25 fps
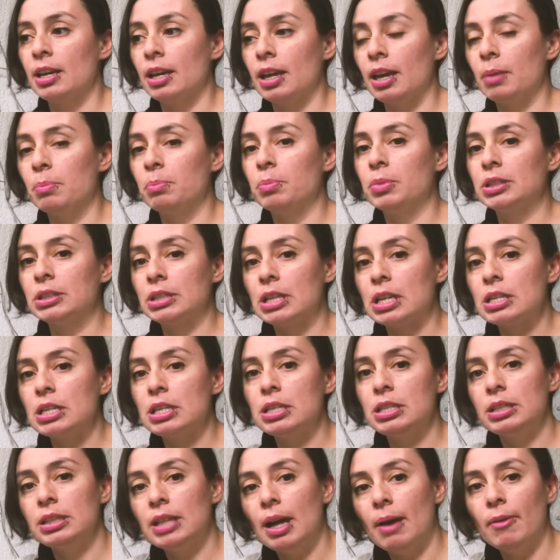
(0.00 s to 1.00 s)
que pues
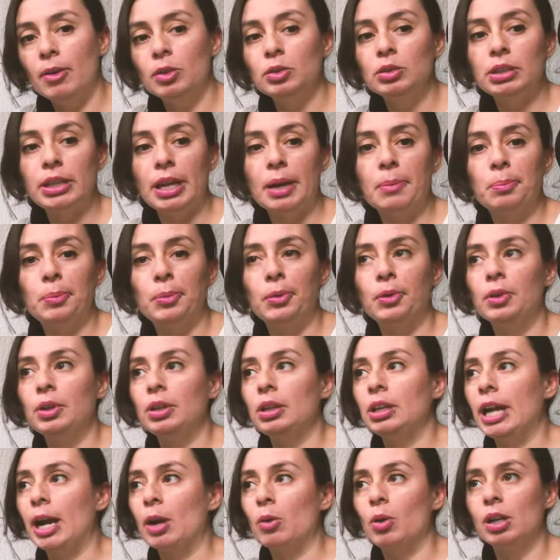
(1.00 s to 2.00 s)
necesitaba un tiempo
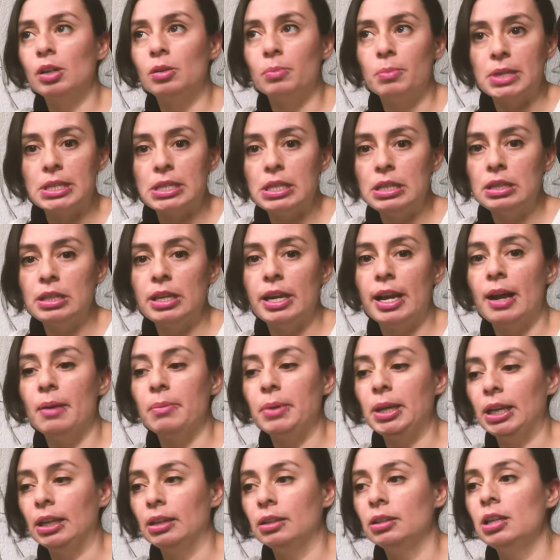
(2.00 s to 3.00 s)
y ya cuando me
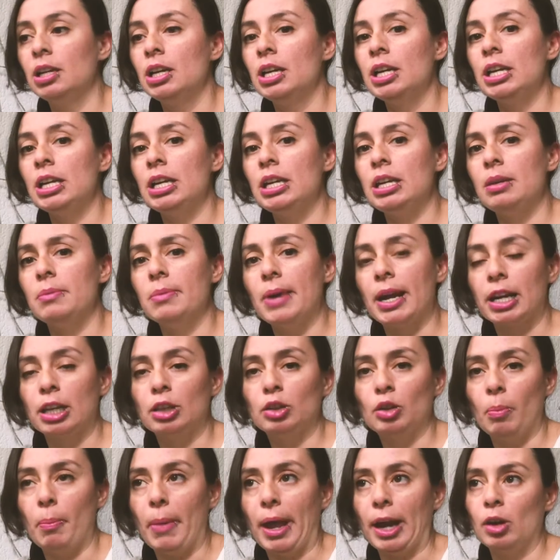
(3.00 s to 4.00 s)
sintiera bien iba a
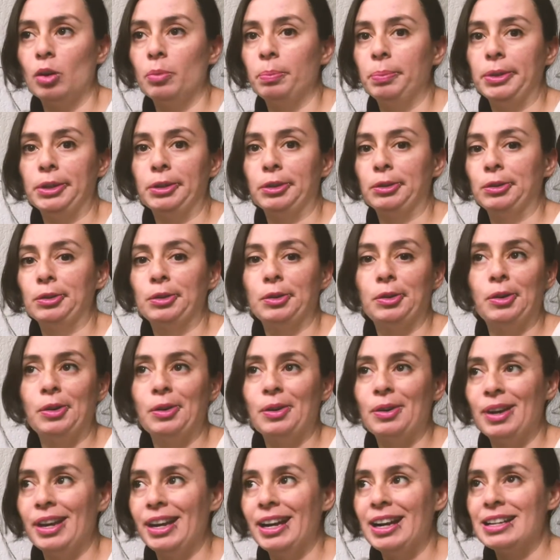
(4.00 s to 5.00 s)
retomarlo, pero
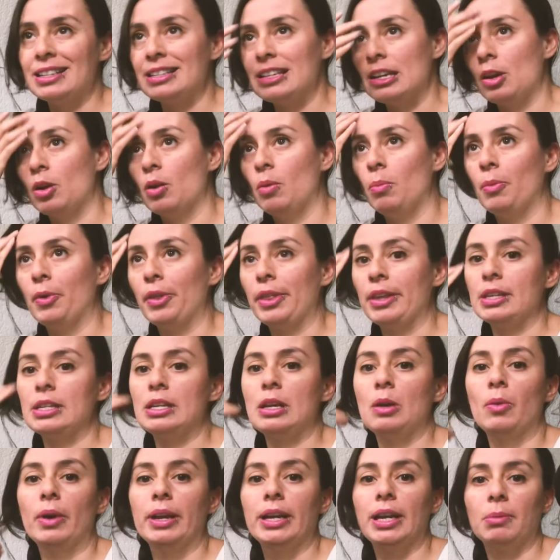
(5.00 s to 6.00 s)
no era así como de
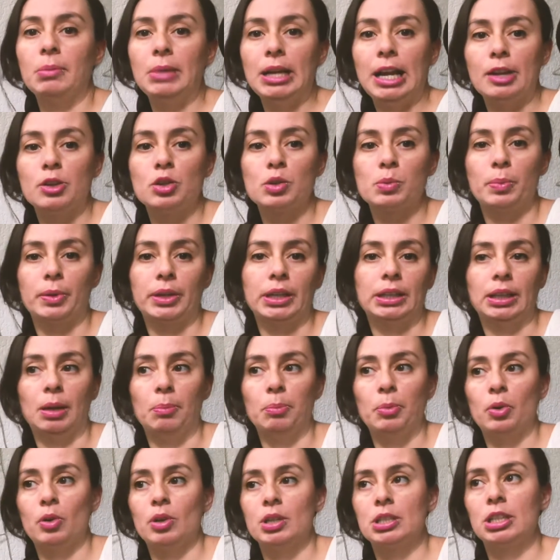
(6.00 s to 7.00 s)
50 mil años porque
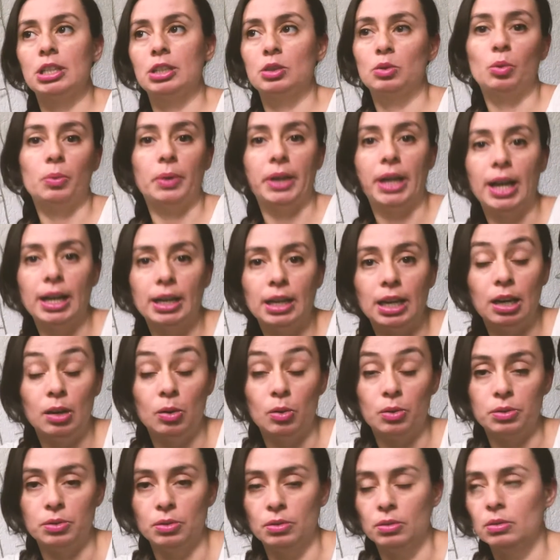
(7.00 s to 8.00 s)
tampoco es que estuviera en
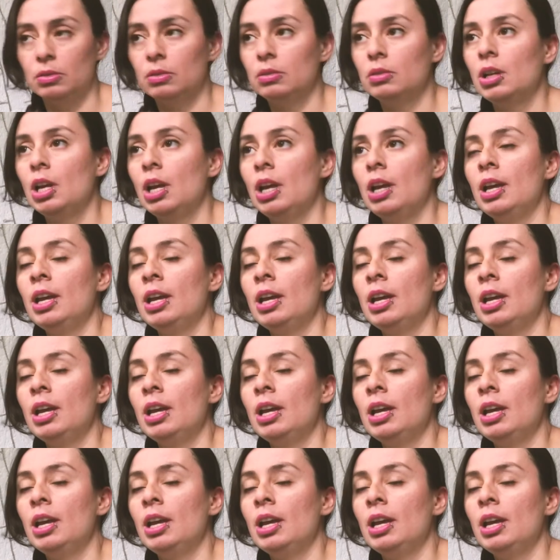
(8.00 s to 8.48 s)
el hoyo, ¿no?